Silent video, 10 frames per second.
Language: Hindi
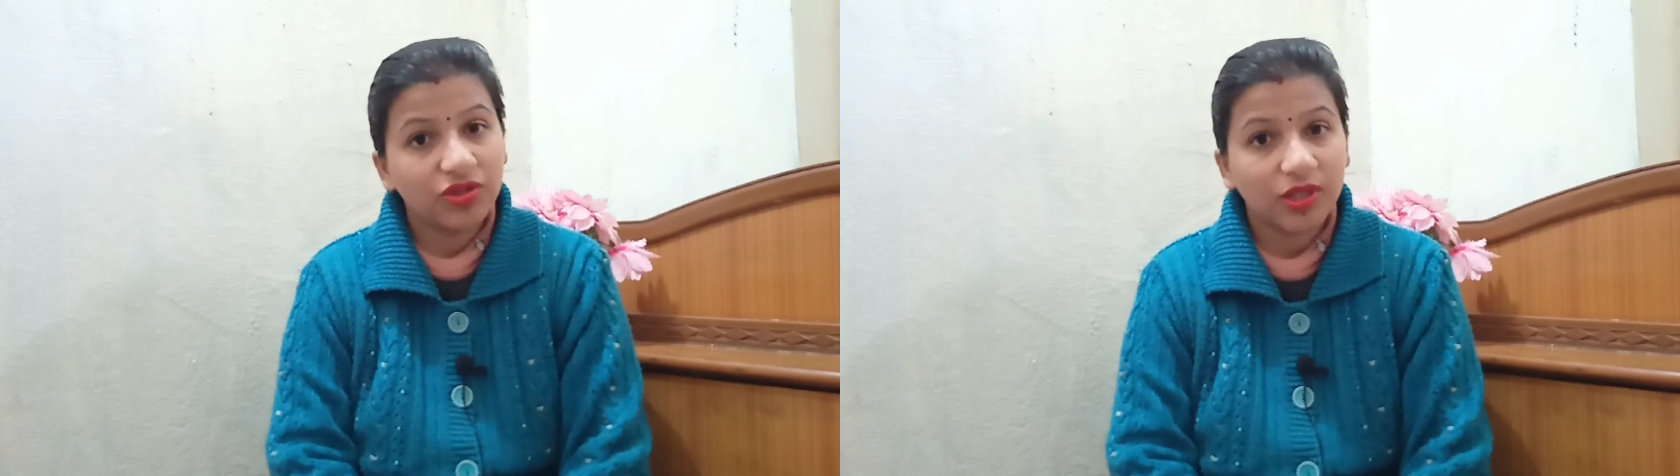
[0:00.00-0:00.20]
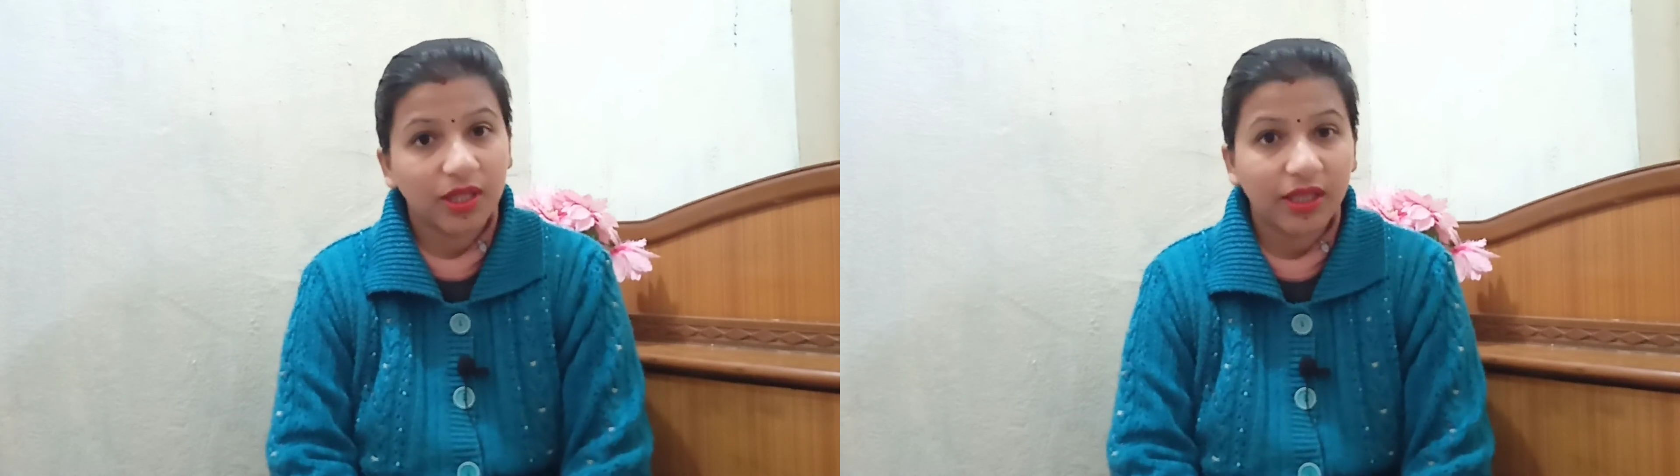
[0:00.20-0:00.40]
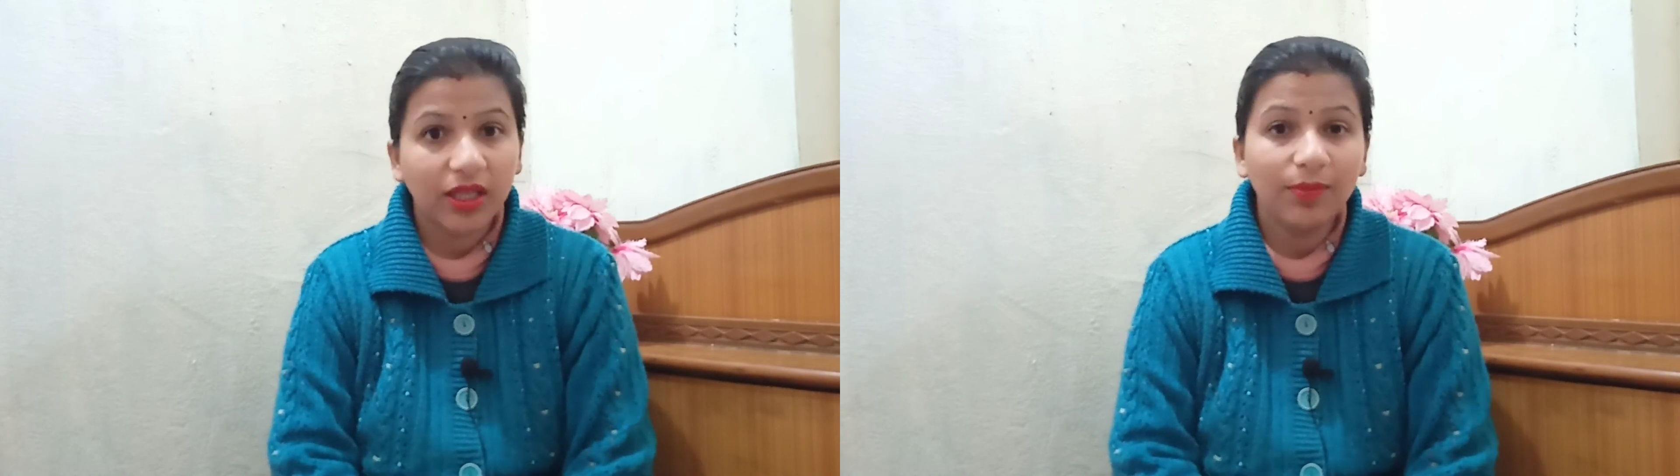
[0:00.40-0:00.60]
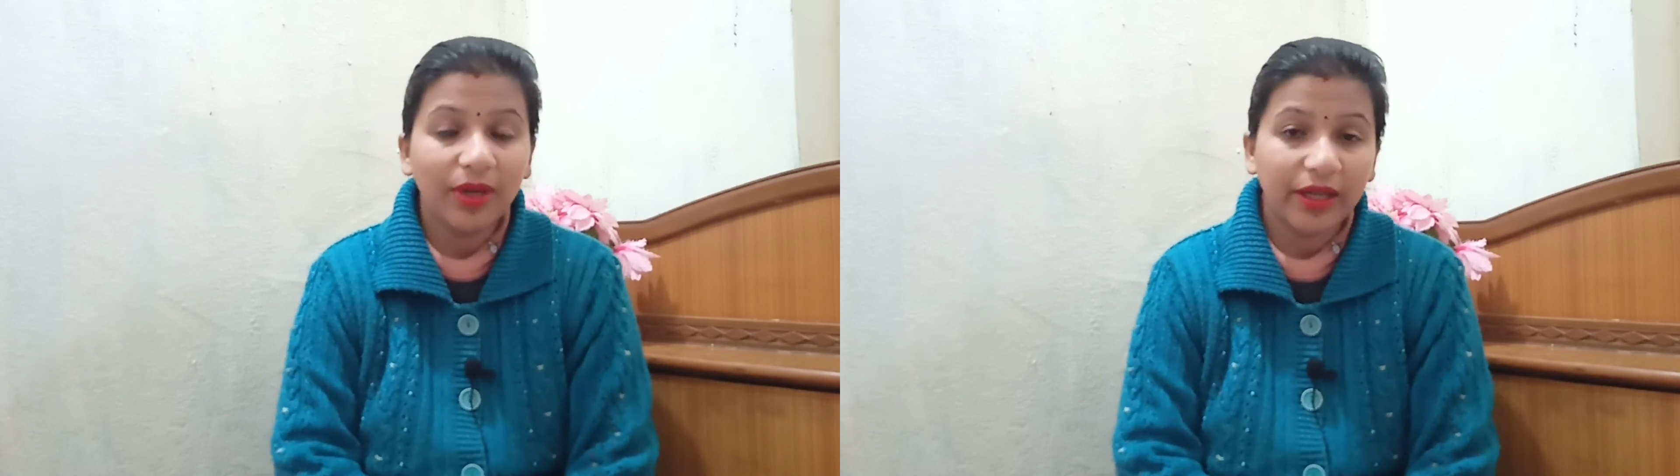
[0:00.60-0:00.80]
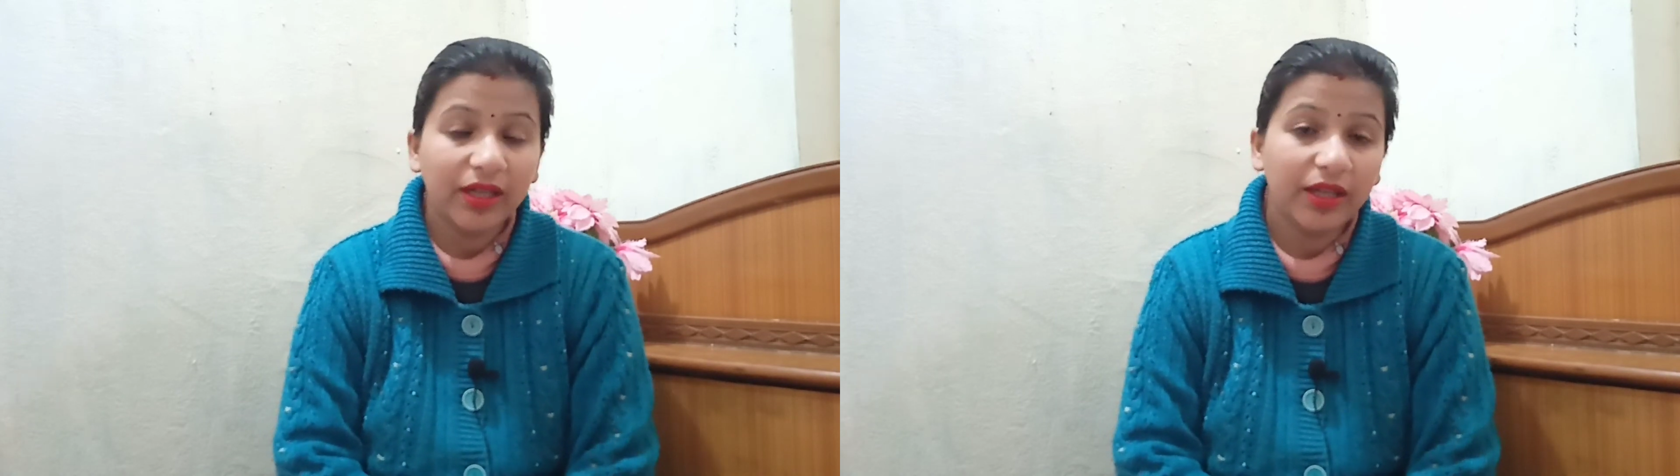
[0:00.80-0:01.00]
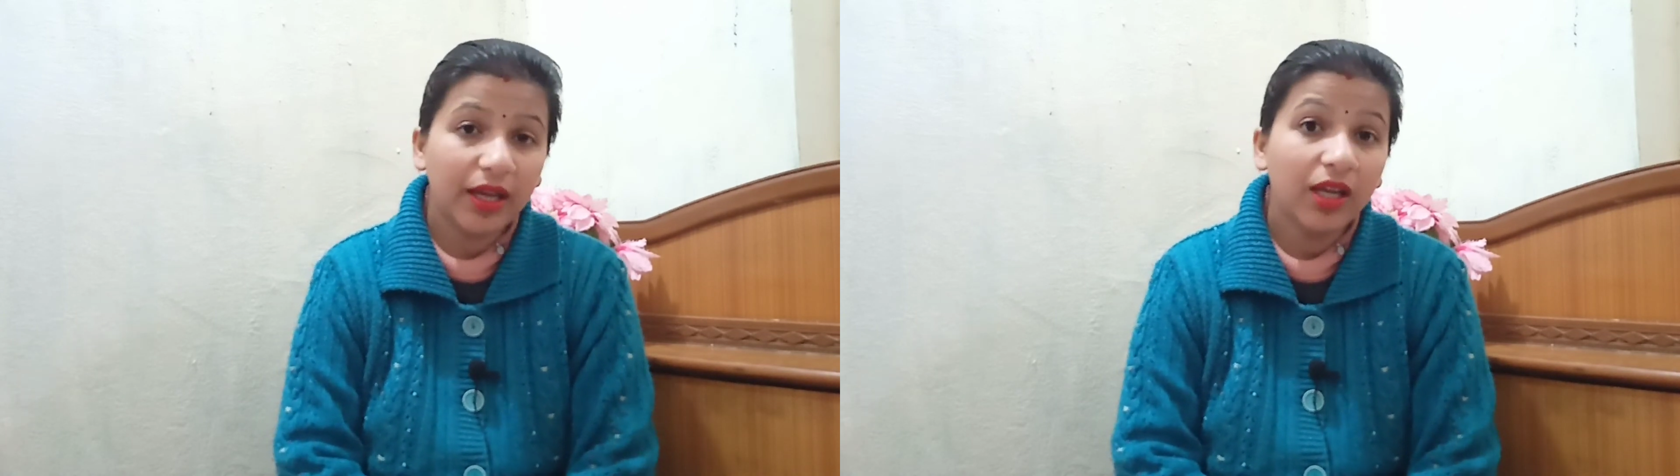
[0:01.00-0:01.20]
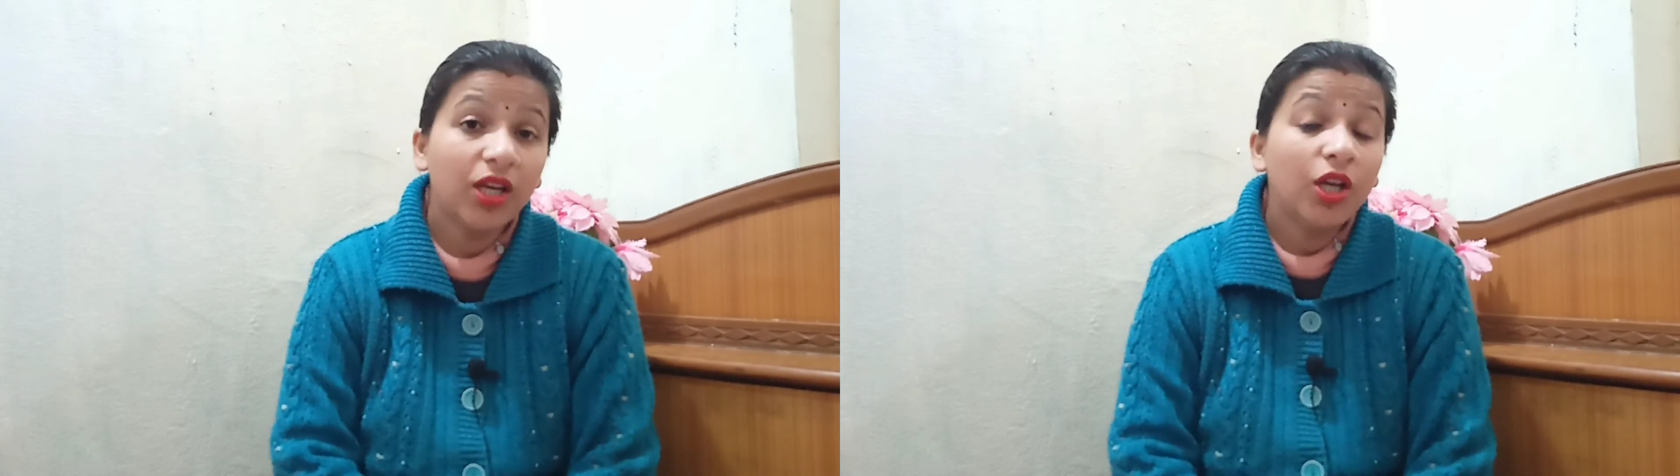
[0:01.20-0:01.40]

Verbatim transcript: चल जाता है कि प्रेग्नेंट है